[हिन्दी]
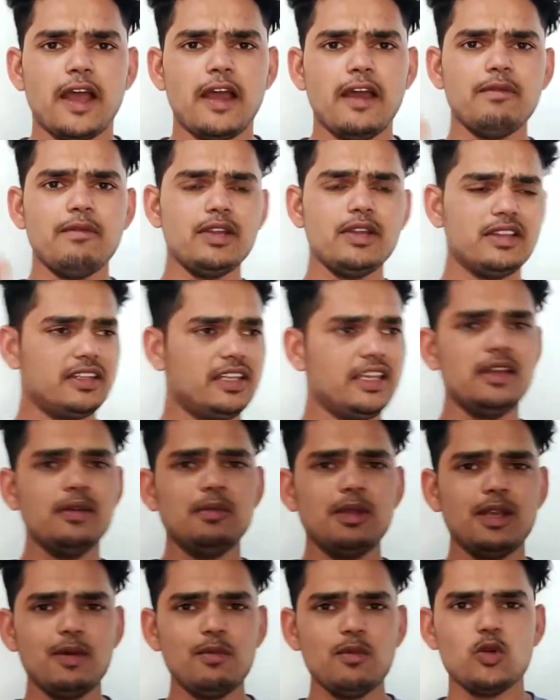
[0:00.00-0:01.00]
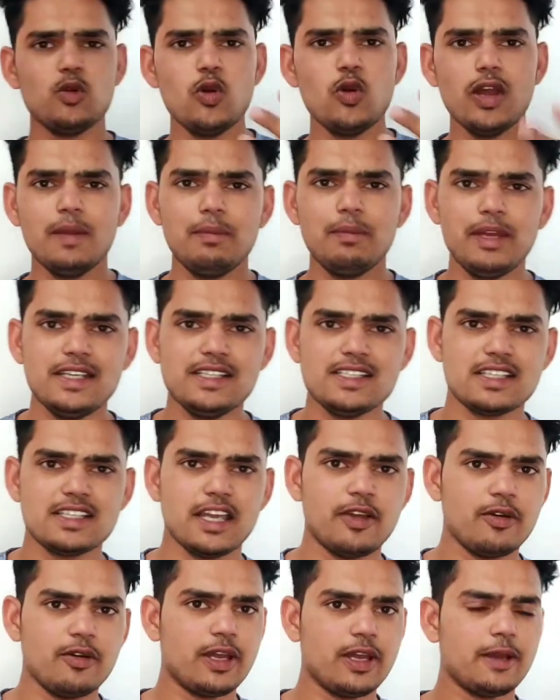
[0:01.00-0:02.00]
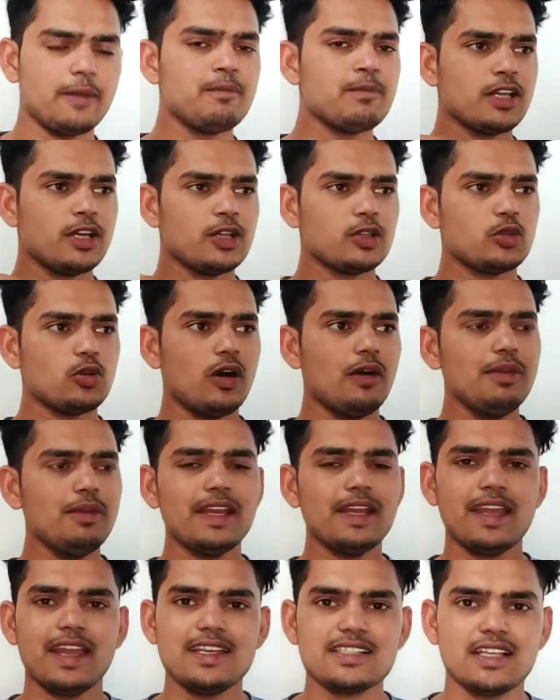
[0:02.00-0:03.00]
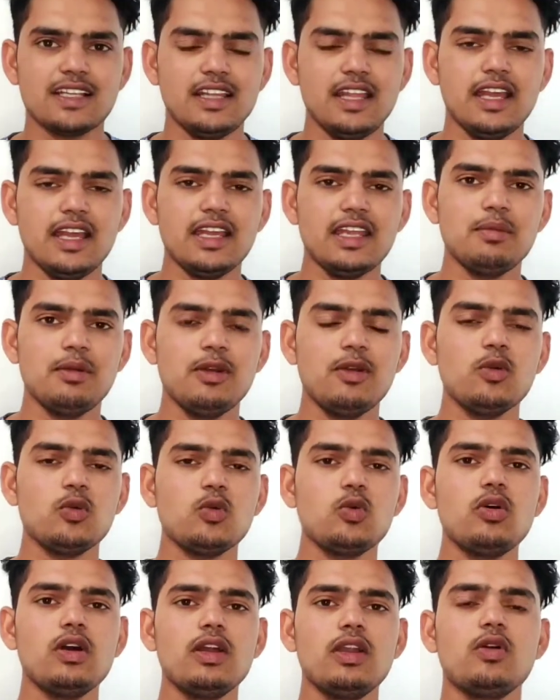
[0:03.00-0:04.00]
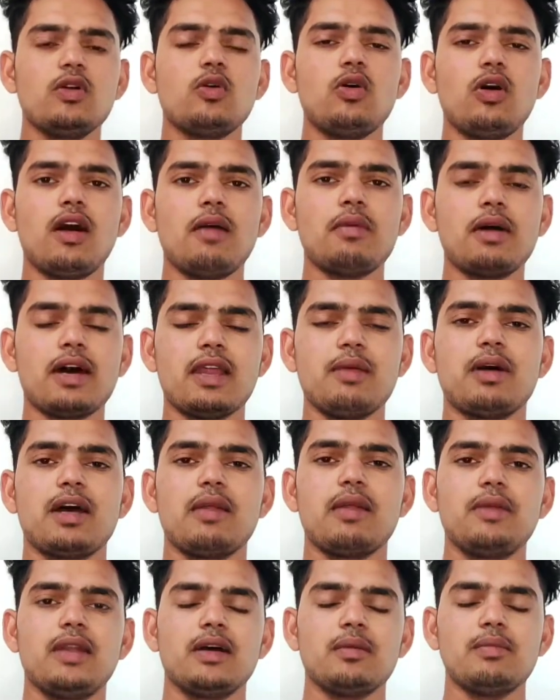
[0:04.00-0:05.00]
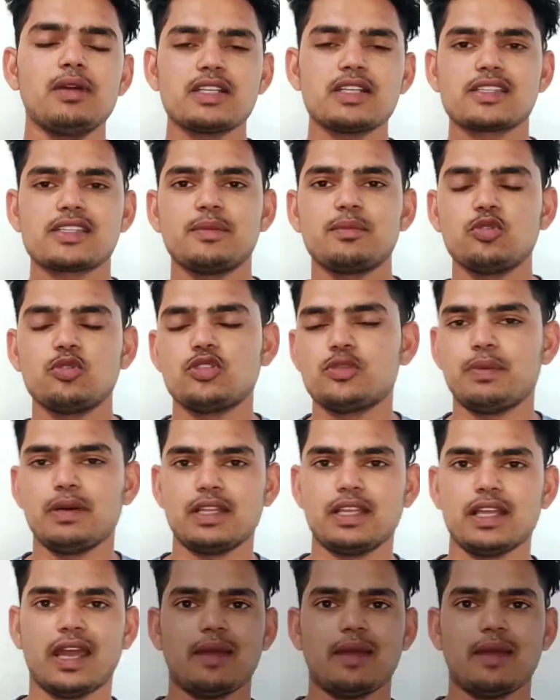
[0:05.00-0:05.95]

एवरीथिंग मतलब गूगल पे ही सेव है तो हम ये कह सकते हैं कि मतलब गूगल को हमारे बारे में लगभग सब कुछ पता